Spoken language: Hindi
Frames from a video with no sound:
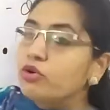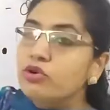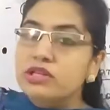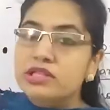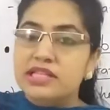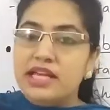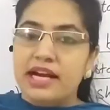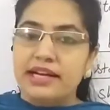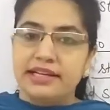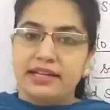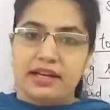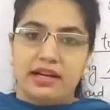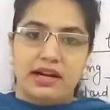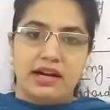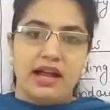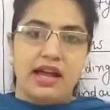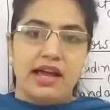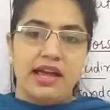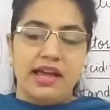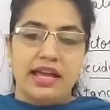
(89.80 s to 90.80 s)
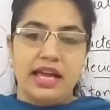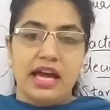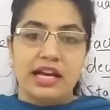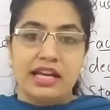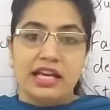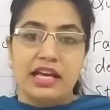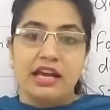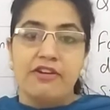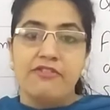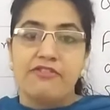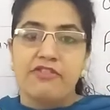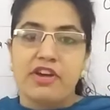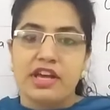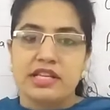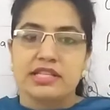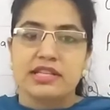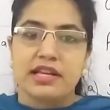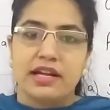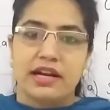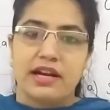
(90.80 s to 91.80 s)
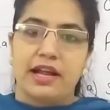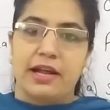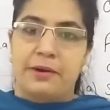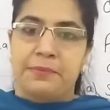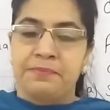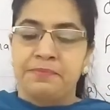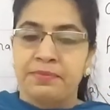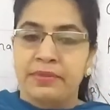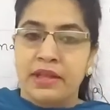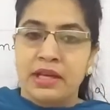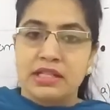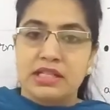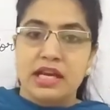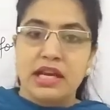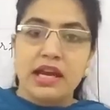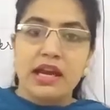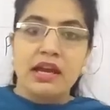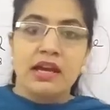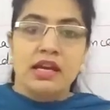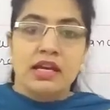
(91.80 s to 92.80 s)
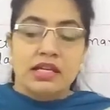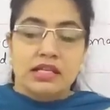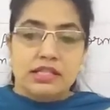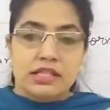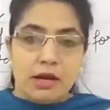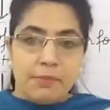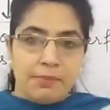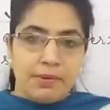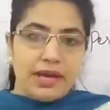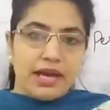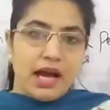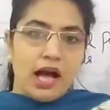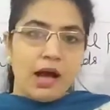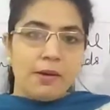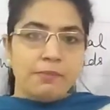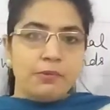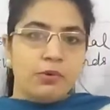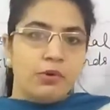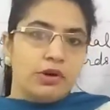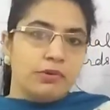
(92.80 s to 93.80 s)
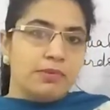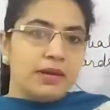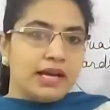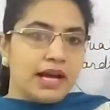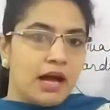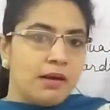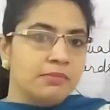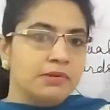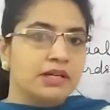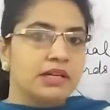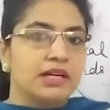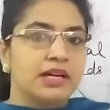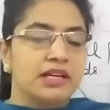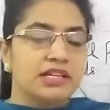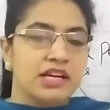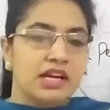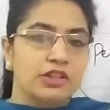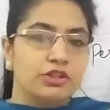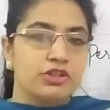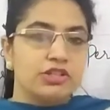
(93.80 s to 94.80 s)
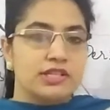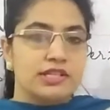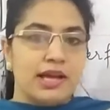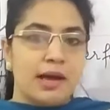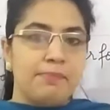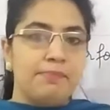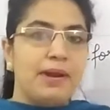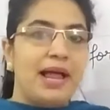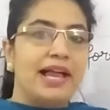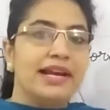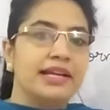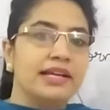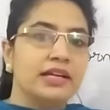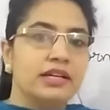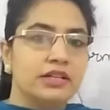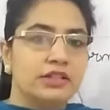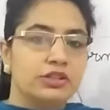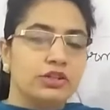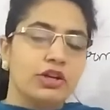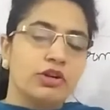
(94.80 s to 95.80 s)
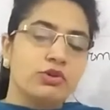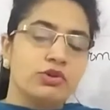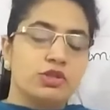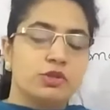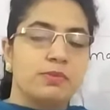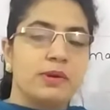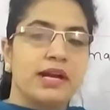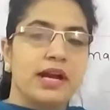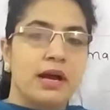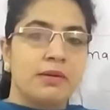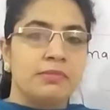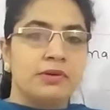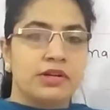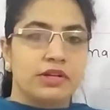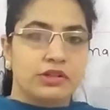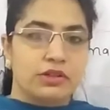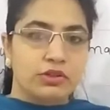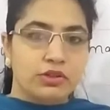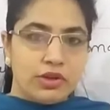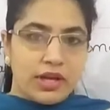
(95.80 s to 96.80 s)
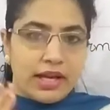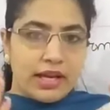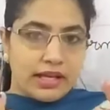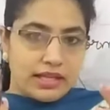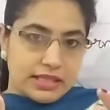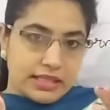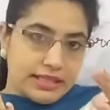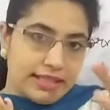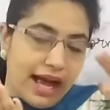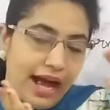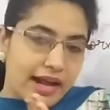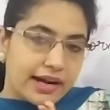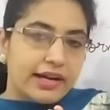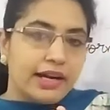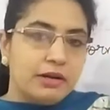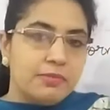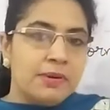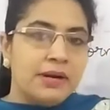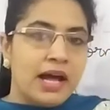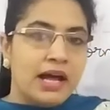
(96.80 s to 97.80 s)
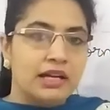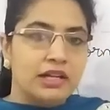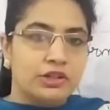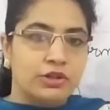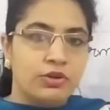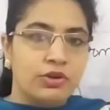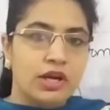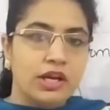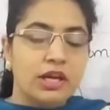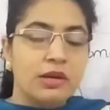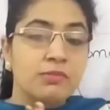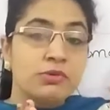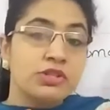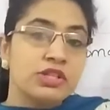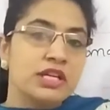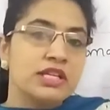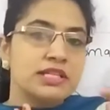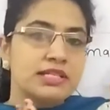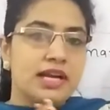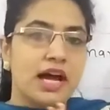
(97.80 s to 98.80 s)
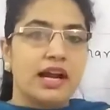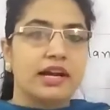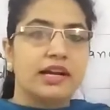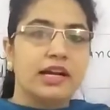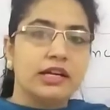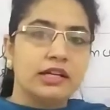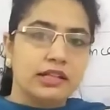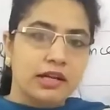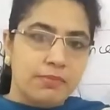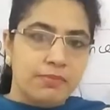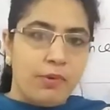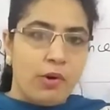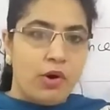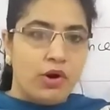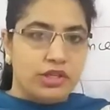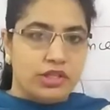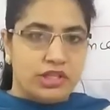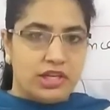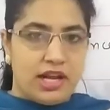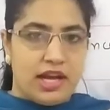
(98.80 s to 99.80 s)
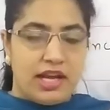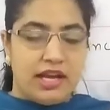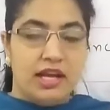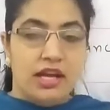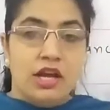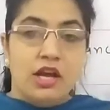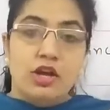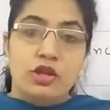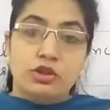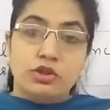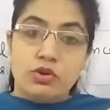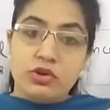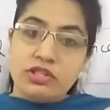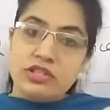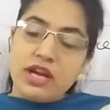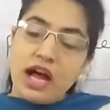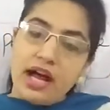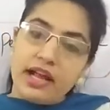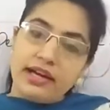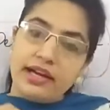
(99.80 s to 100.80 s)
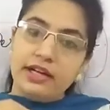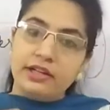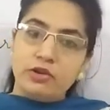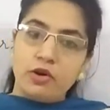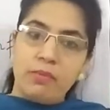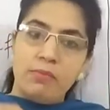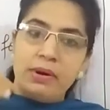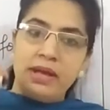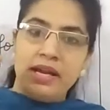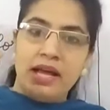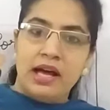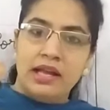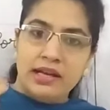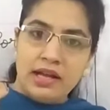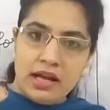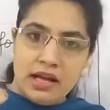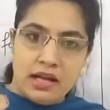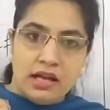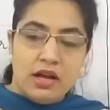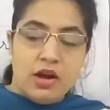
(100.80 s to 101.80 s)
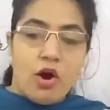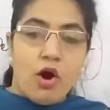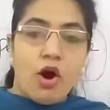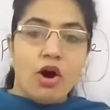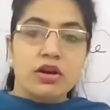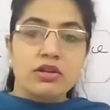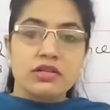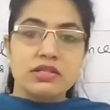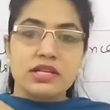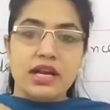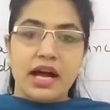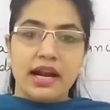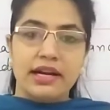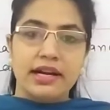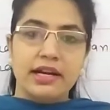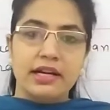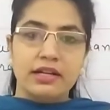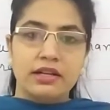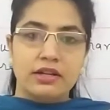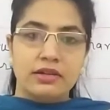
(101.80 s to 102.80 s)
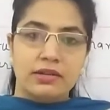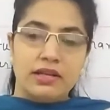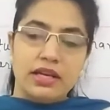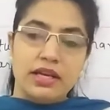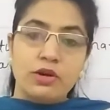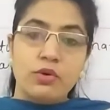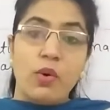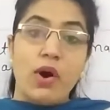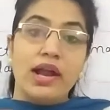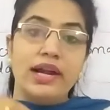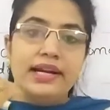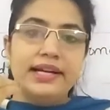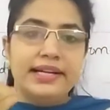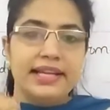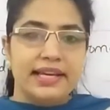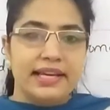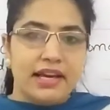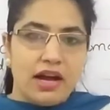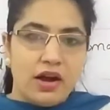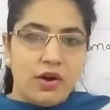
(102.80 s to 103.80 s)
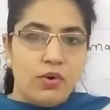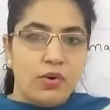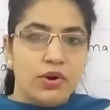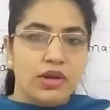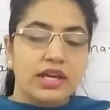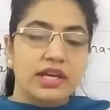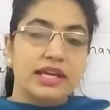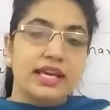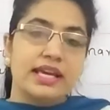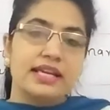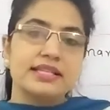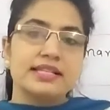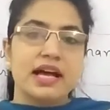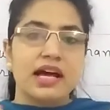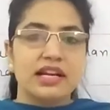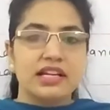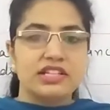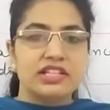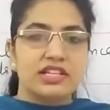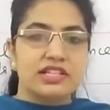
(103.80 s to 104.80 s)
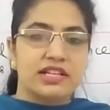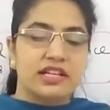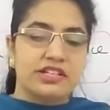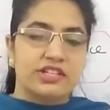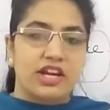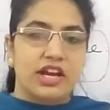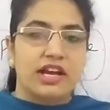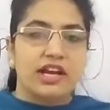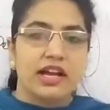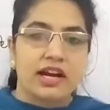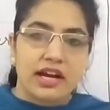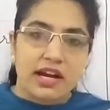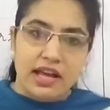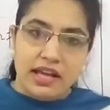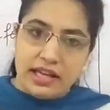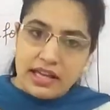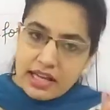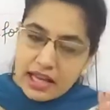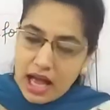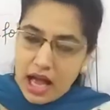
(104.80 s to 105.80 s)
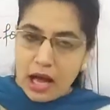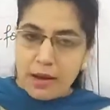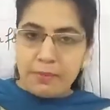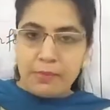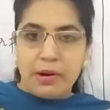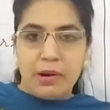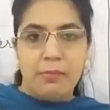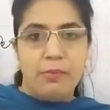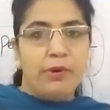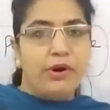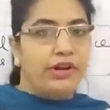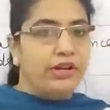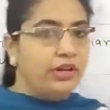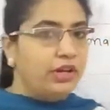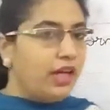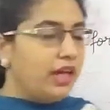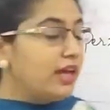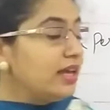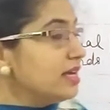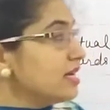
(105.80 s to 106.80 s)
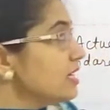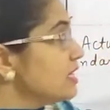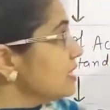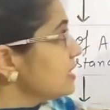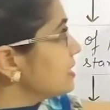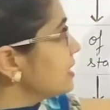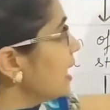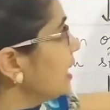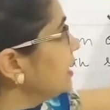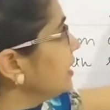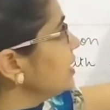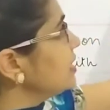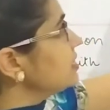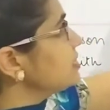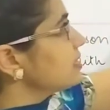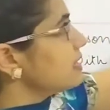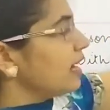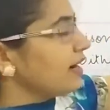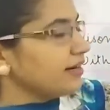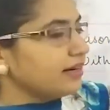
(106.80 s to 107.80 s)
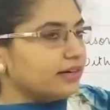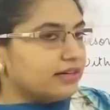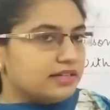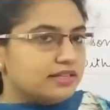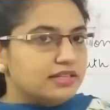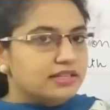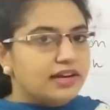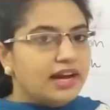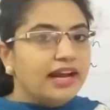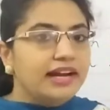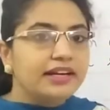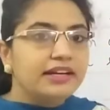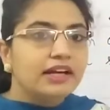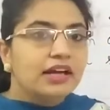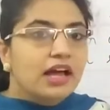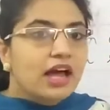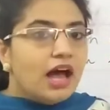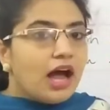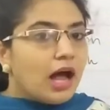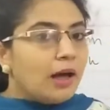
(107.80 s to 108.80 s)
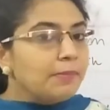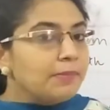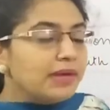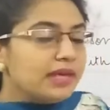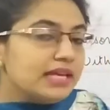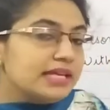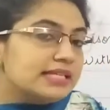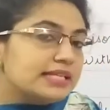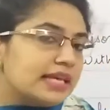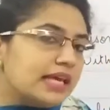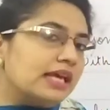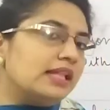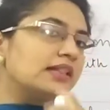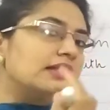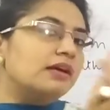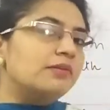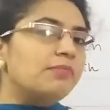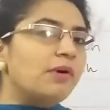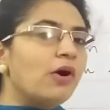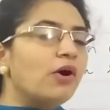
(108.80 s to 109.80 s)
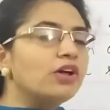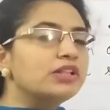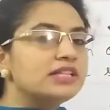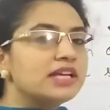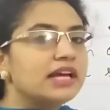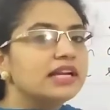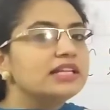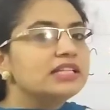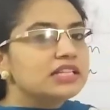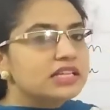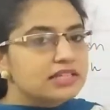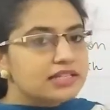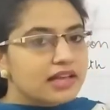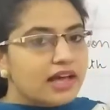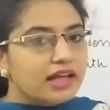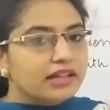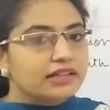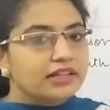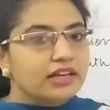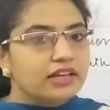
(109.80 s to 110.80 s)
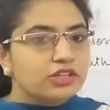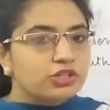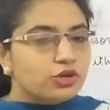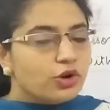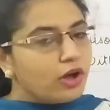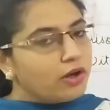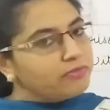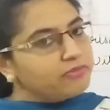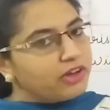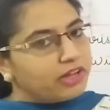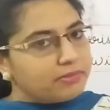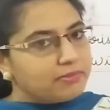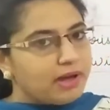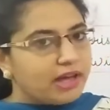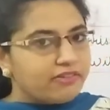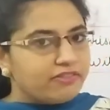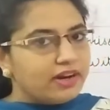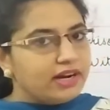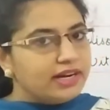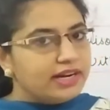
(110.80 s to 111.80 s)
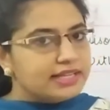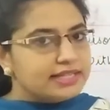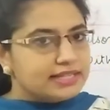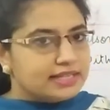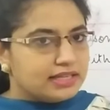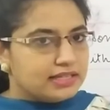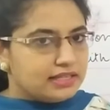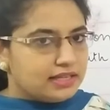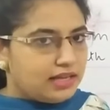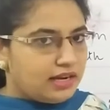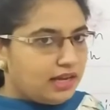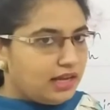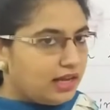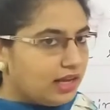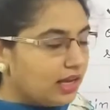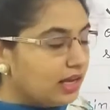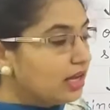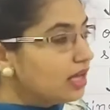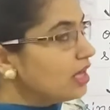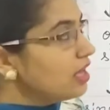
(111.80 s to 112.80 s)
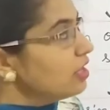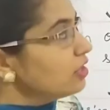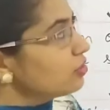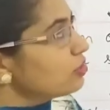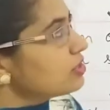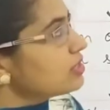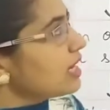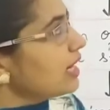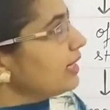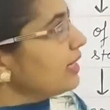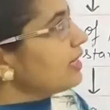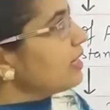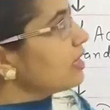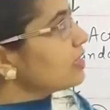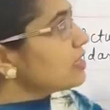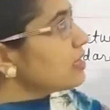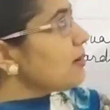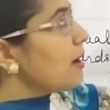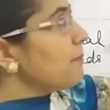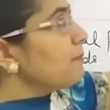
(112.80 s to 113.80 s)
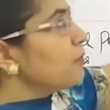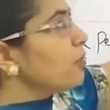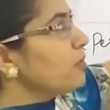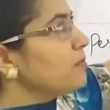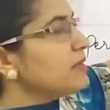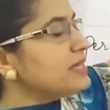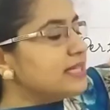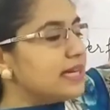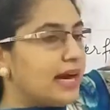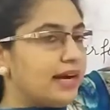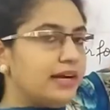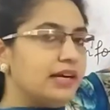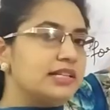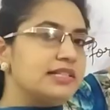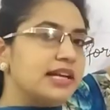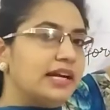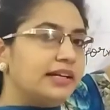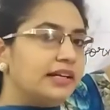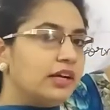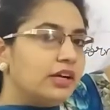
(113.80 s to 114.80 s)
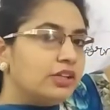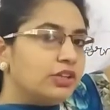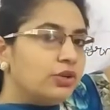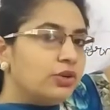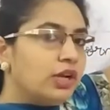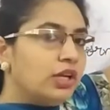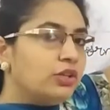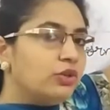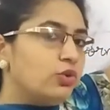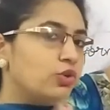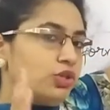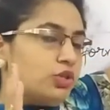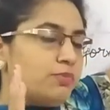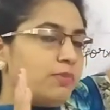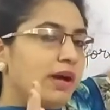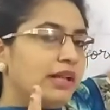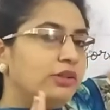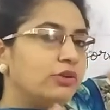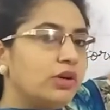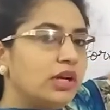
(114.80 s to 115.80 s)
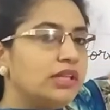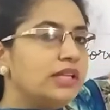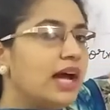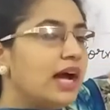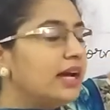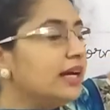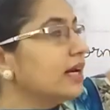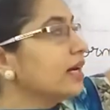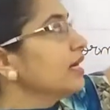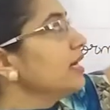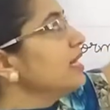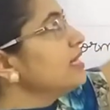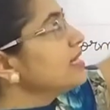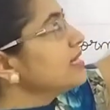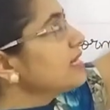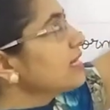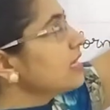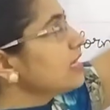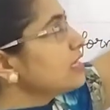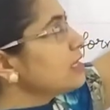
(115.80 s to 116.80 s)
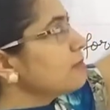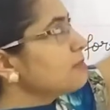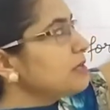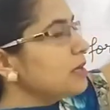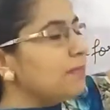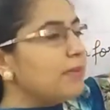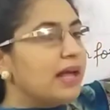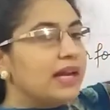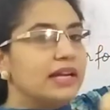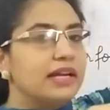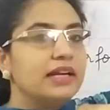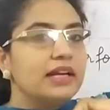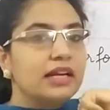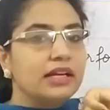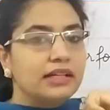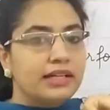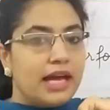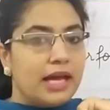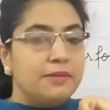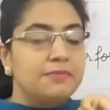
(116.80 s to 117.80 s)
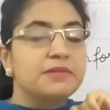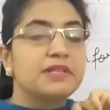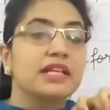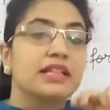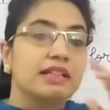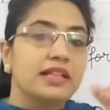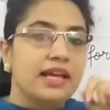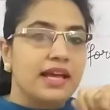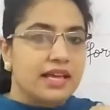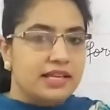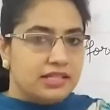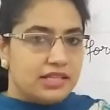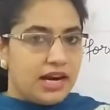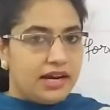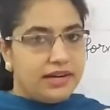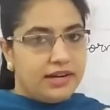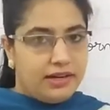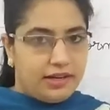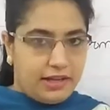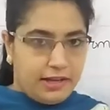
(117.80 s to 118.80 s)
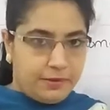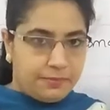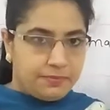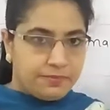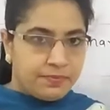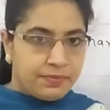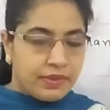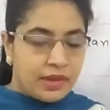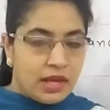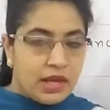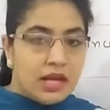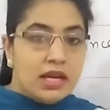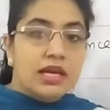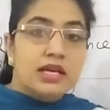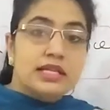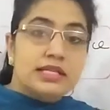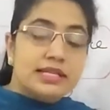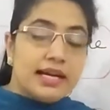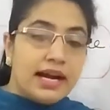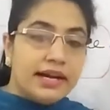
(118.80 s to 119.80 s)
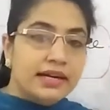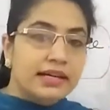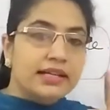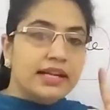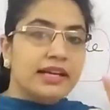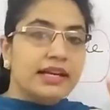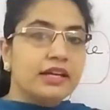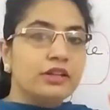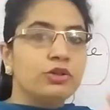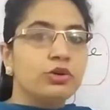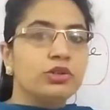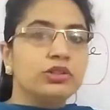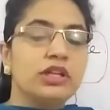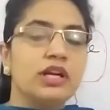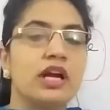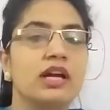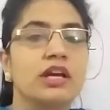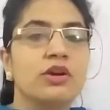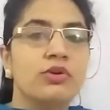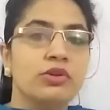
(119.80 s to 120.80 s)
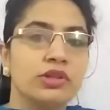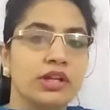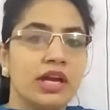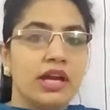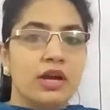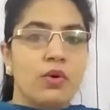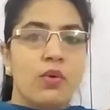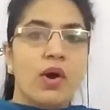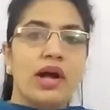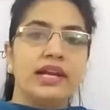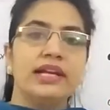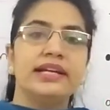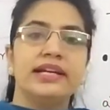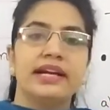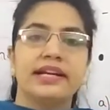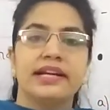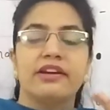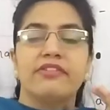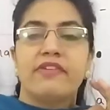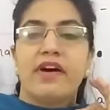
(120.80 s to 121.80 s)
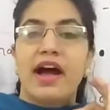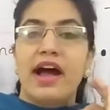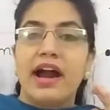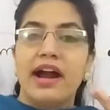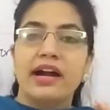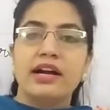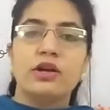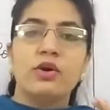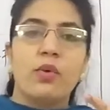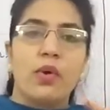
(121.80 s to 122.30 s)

को सेट करना है यानी कि फिक्स करना है ठीक है जब भी आप कोई भी काम करने जाते हो जैसे आप प्लानिंग करते हो कुछ भी काम करते हो तो एक टारगेट बना लेते हो ना कि मुझे इस टारगेट तक पहुंचना है तो उस टारगेट को बनाना और उस टारगेट की क्वालिटी क्या होगी ये सारी चीज़ें चेक करना ही आपका पॉइंट है सेटिंग स्टैंडर्ड्स राइट अब इसके अंदर बहुत सारी चीज़ें आती हैं जो हम वन बाय वन डिस्कस करेंगे तो सेटिंग जब आप कोई भी स्टैंडर्ड सेट करते हो ना तो कुछ बातों का ध्यान रखना है जैसे कि सबसे पहले कि टाइप्स कितने हैं स्टैंडर्ड के स्टैंडर्ड देखिए दो तरह के होते हैं क्वालिटेटिव एंड